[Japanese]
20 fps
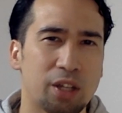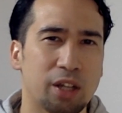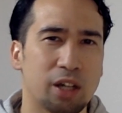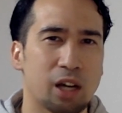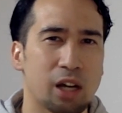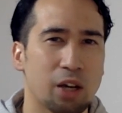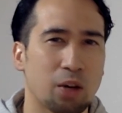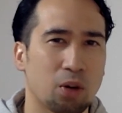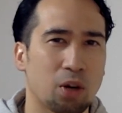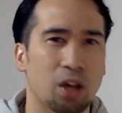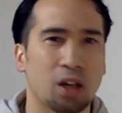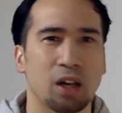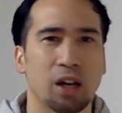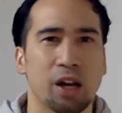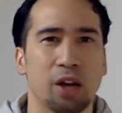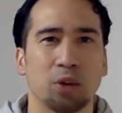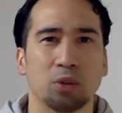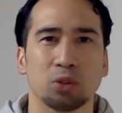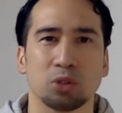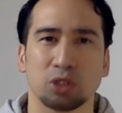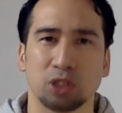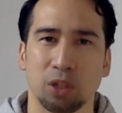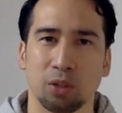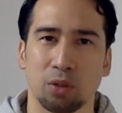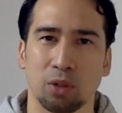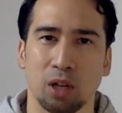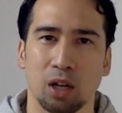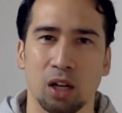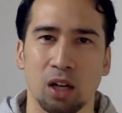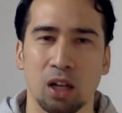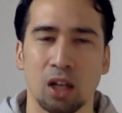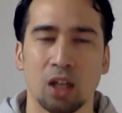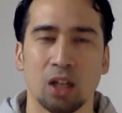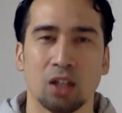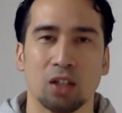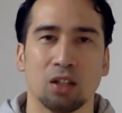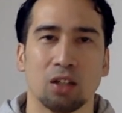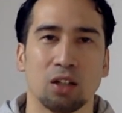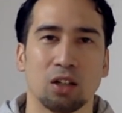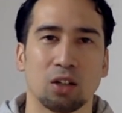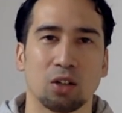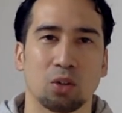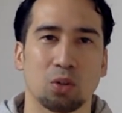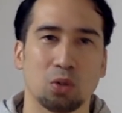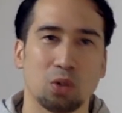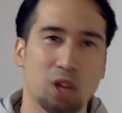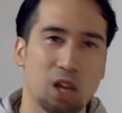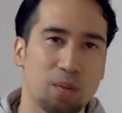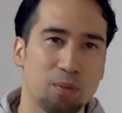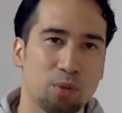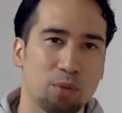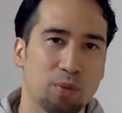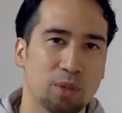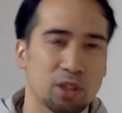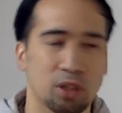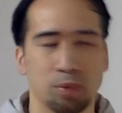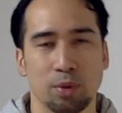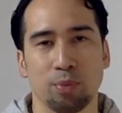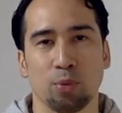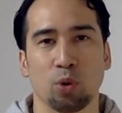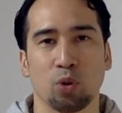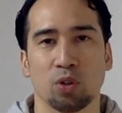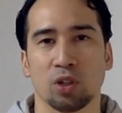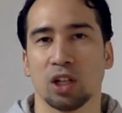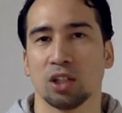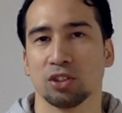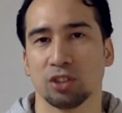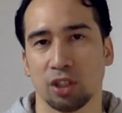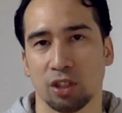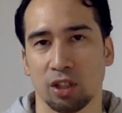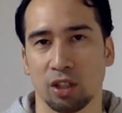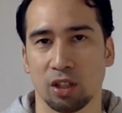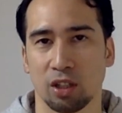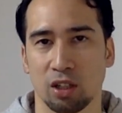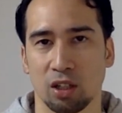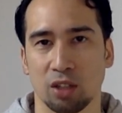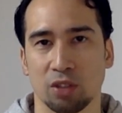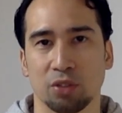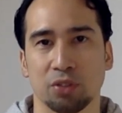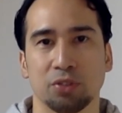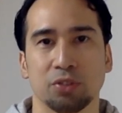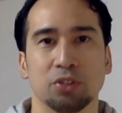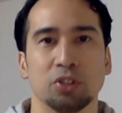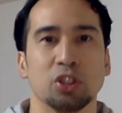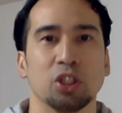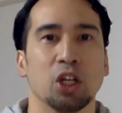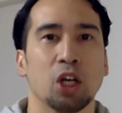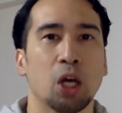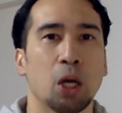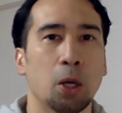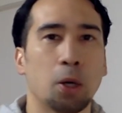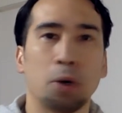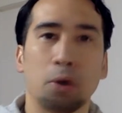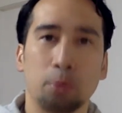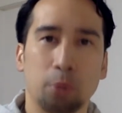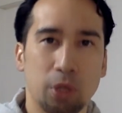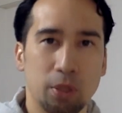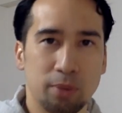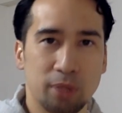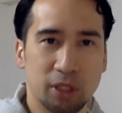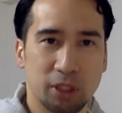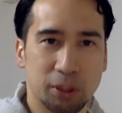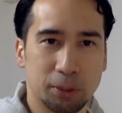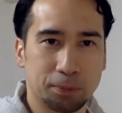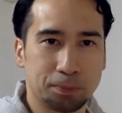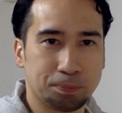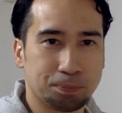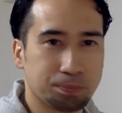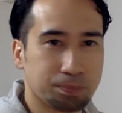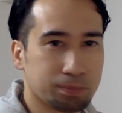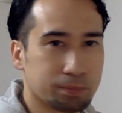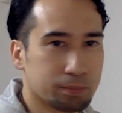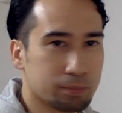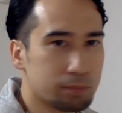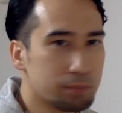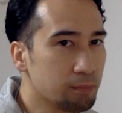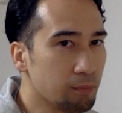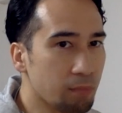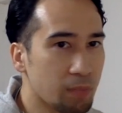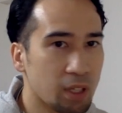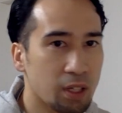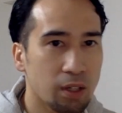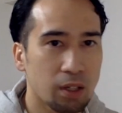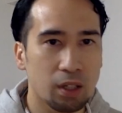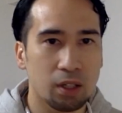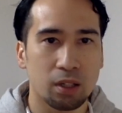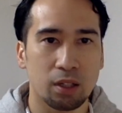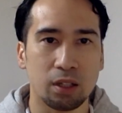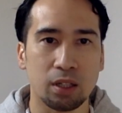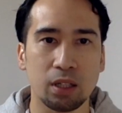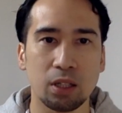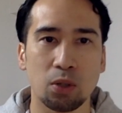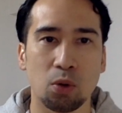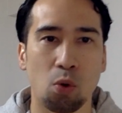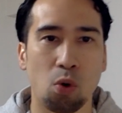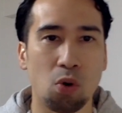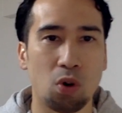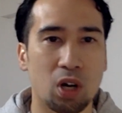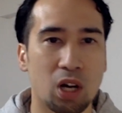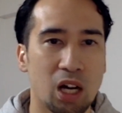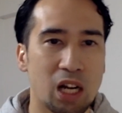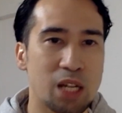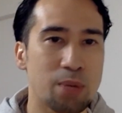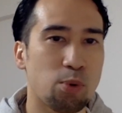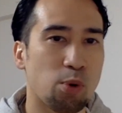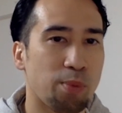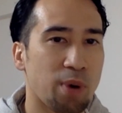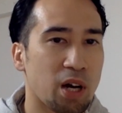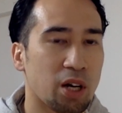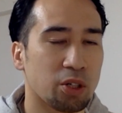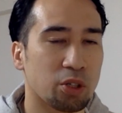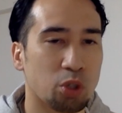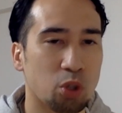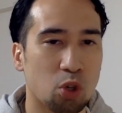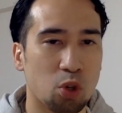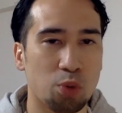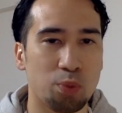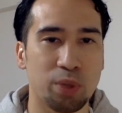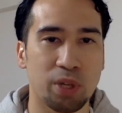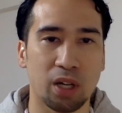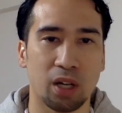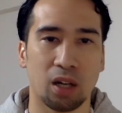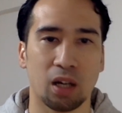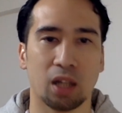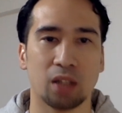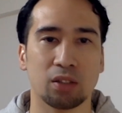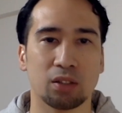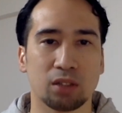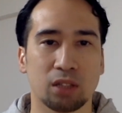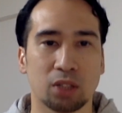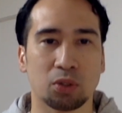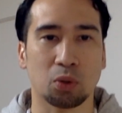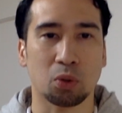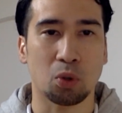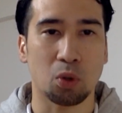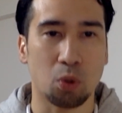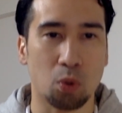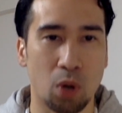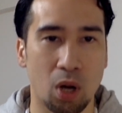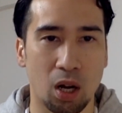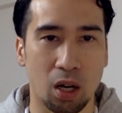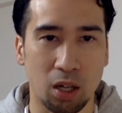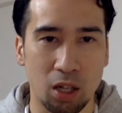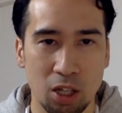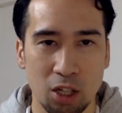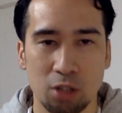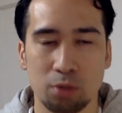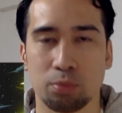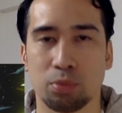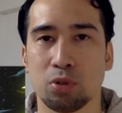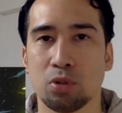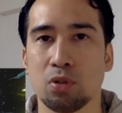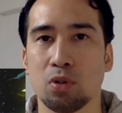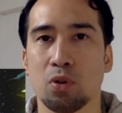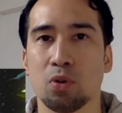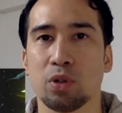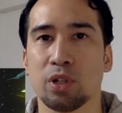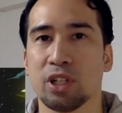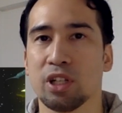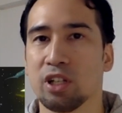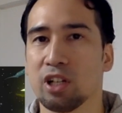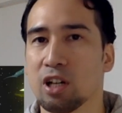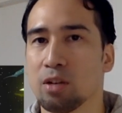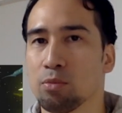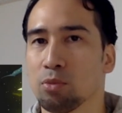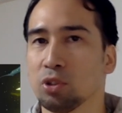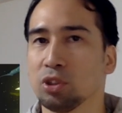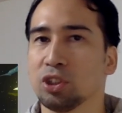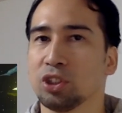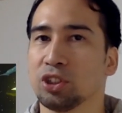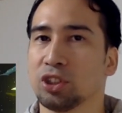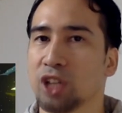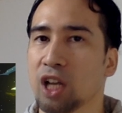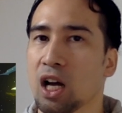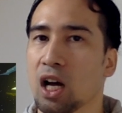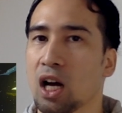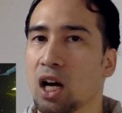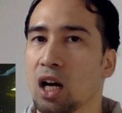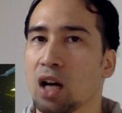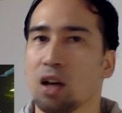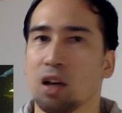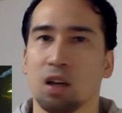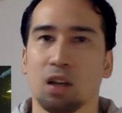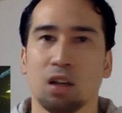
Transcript: 願いを叶えようとしたのか、あこの辺もまた見ものなんじゃないかなというふうに思います。えー、他にもまあ興味があったところは、ブロリーがもしじゃ